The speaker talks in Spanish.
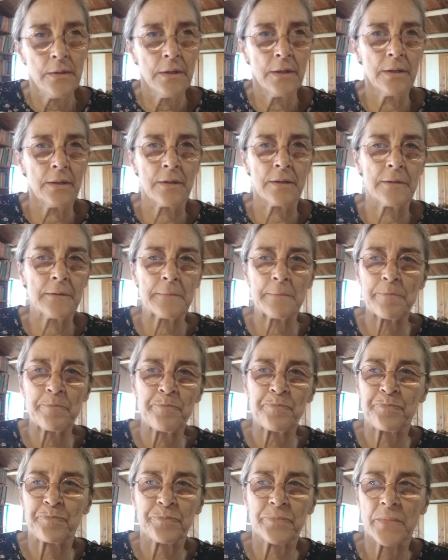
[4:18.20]

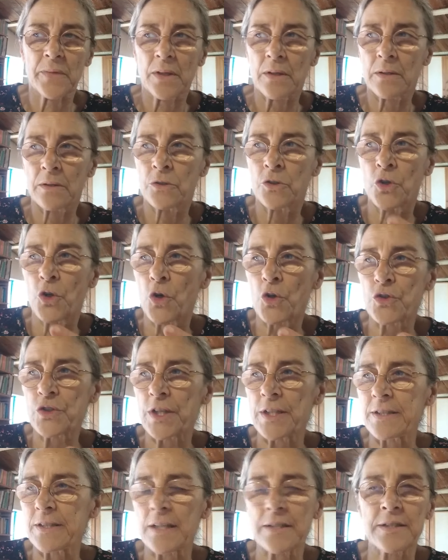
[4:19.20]
eh, nos
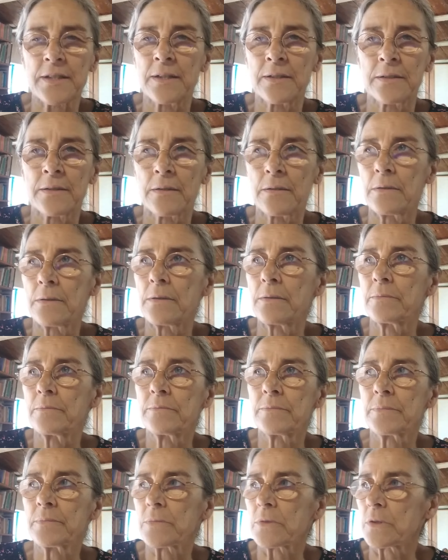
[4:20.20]
está
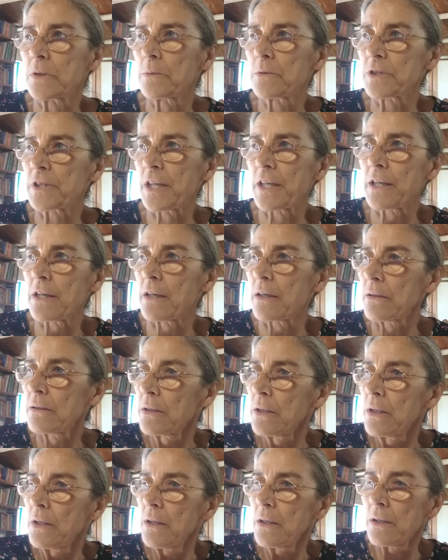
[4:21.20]
haciendo, como sería,
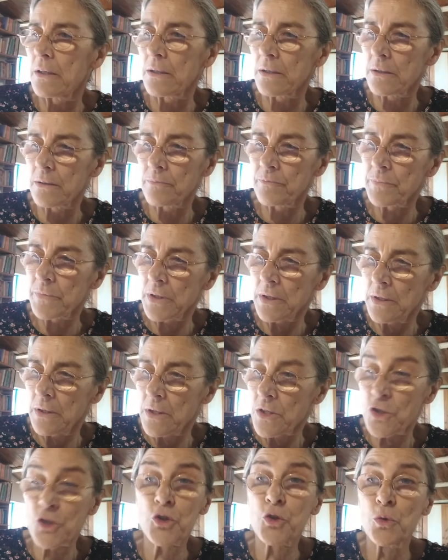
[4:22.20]

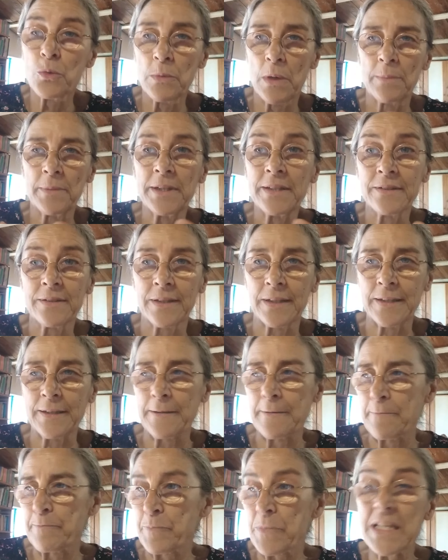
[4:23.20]

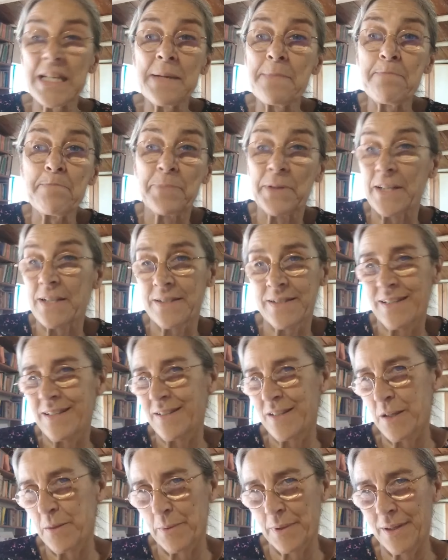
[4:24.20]
sumamente
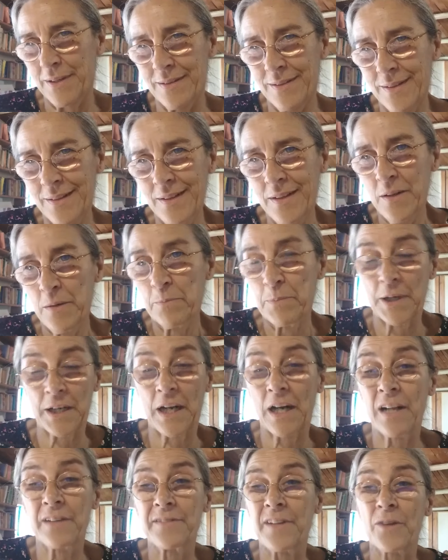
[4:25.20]
imprescindible para
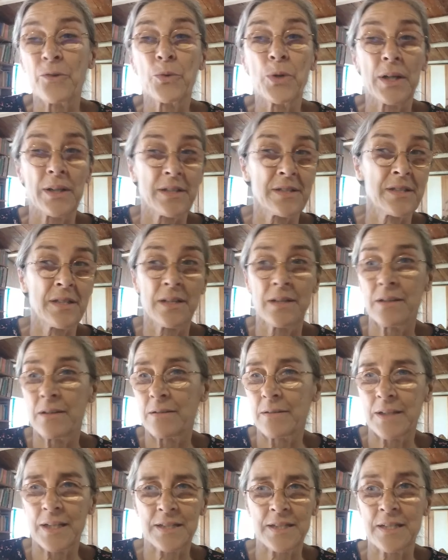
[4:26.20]
la andadura que
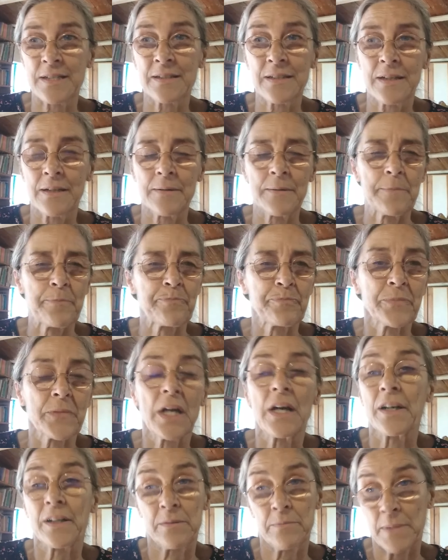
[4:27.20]
se, está
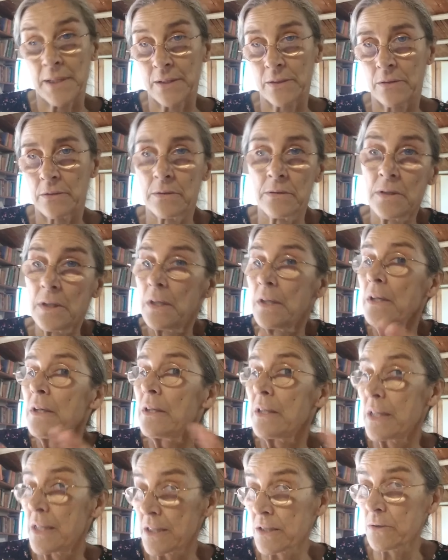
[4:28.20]
armando.
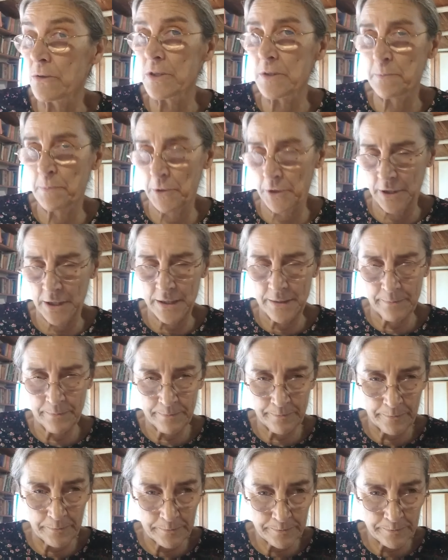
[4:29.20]
Y esto es porque,